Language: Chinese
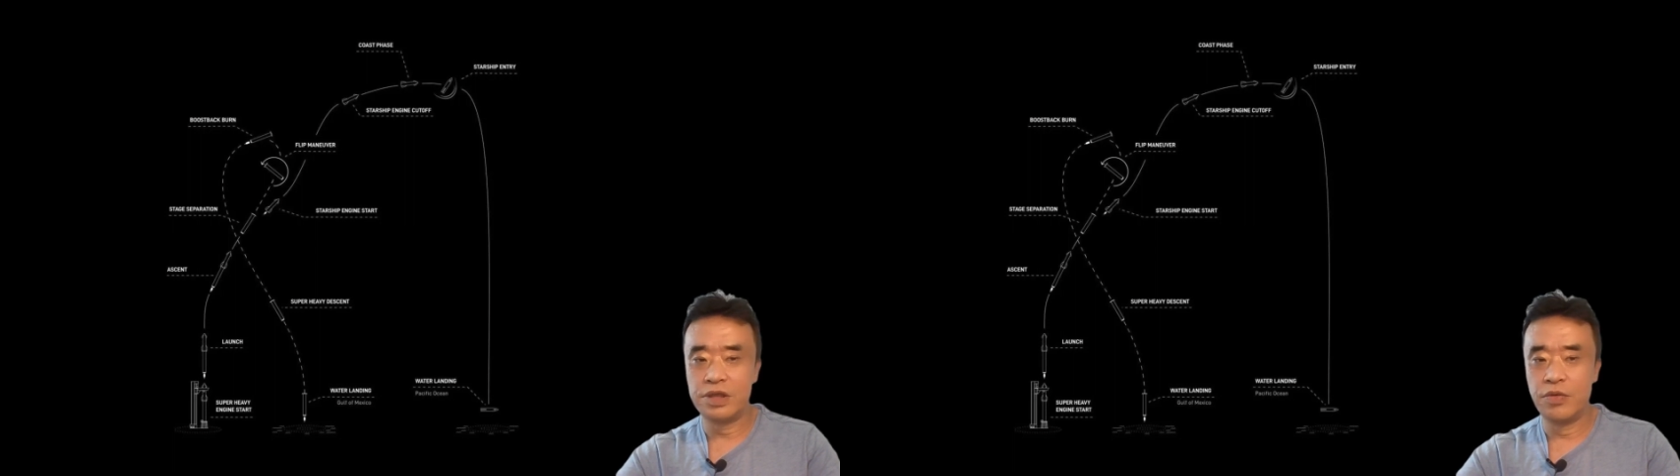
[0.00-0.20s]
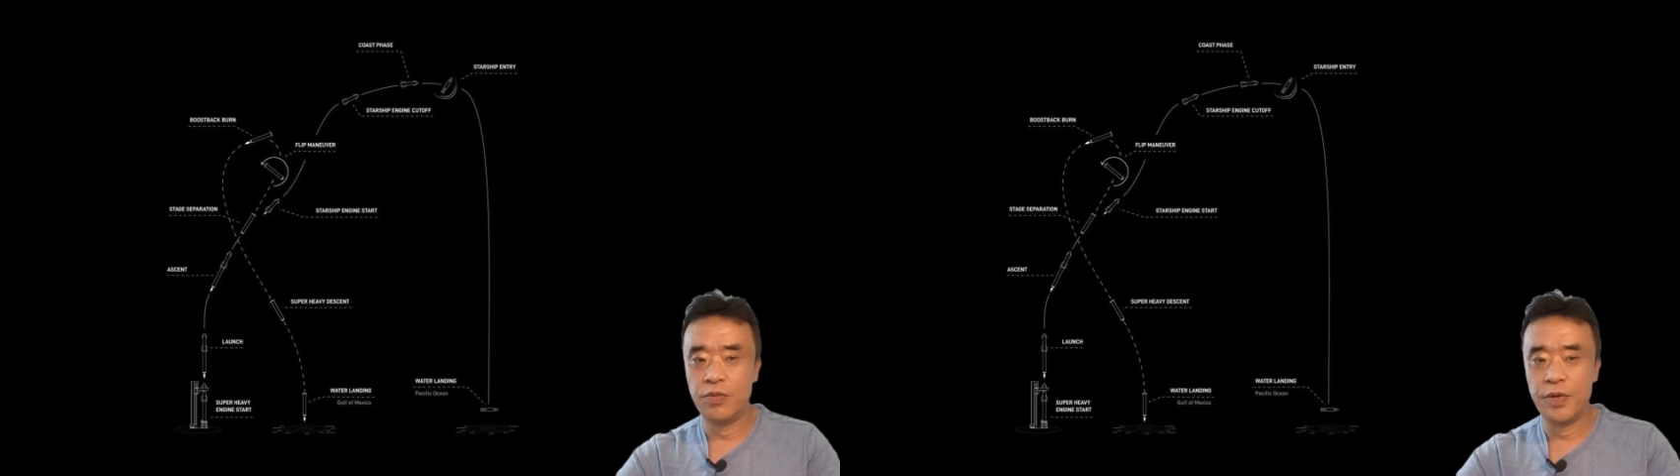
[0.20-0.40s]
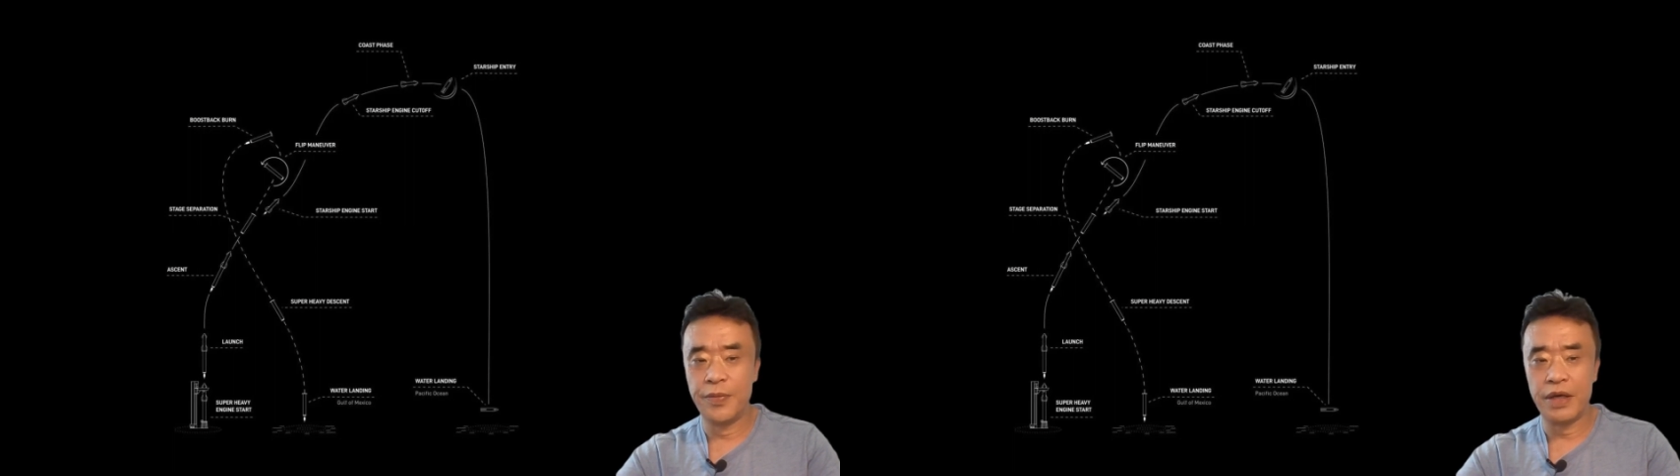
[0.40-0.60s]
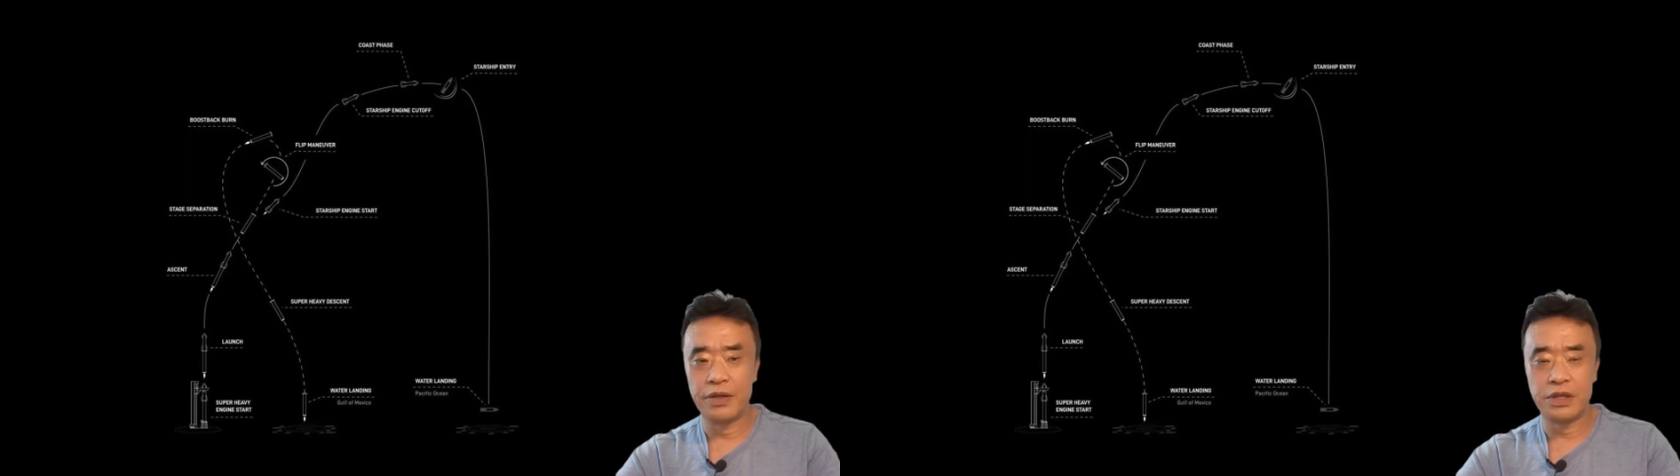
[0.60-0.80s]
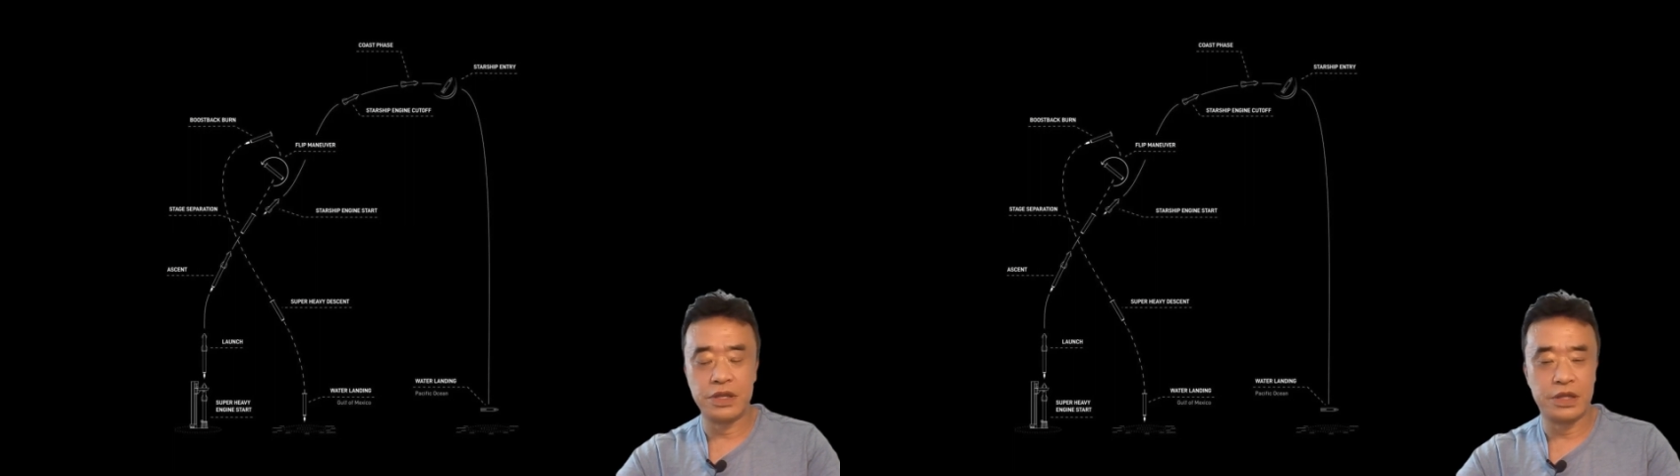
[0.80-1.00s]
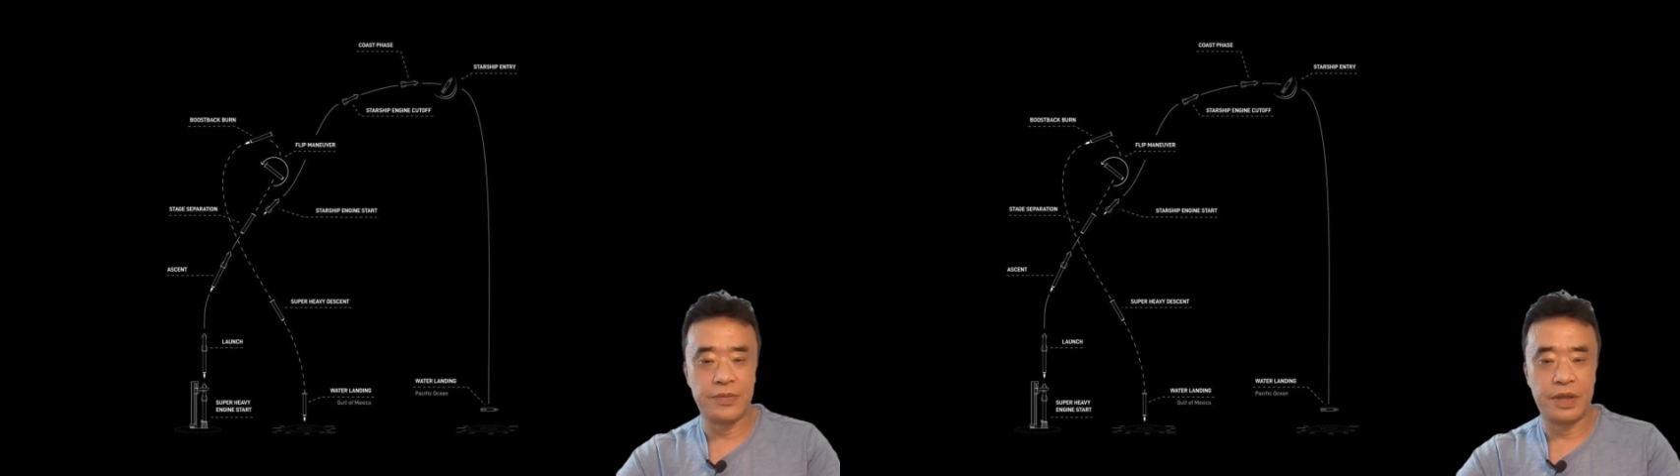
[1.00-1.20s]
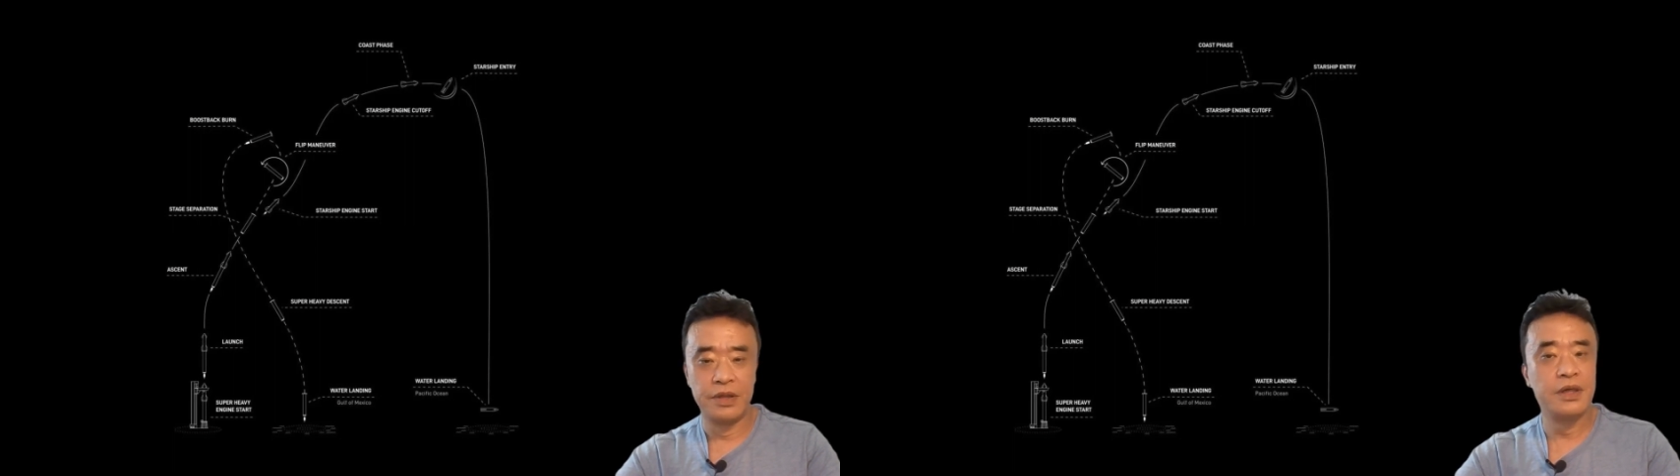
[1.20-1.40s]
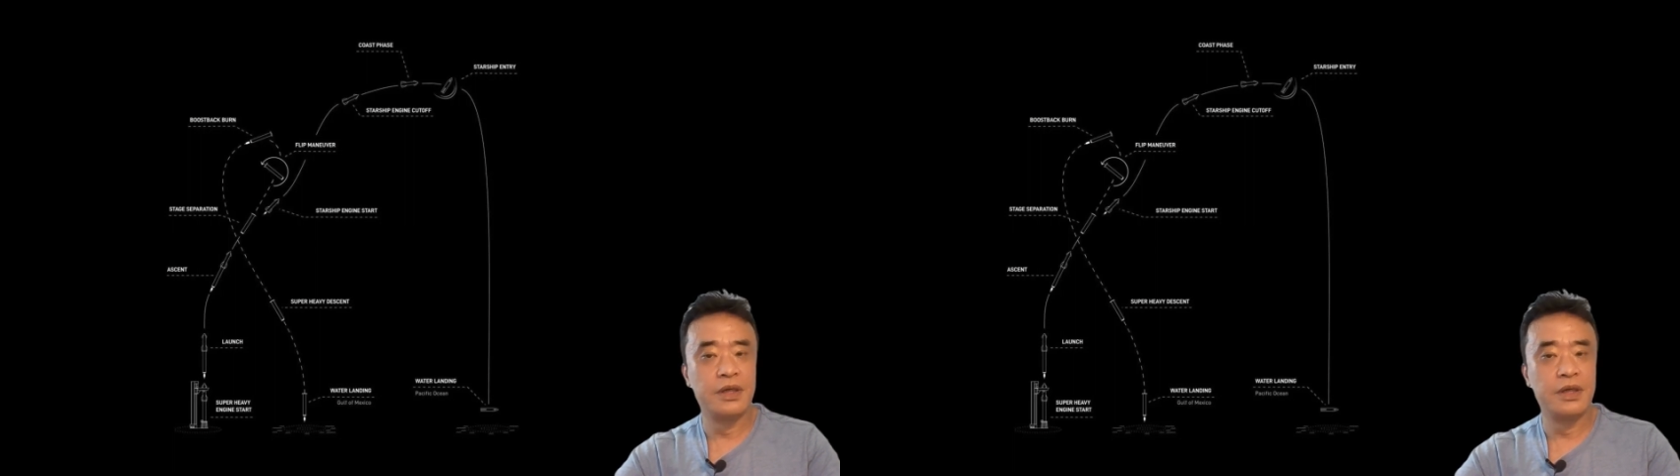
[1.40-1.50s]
任务目标是什么，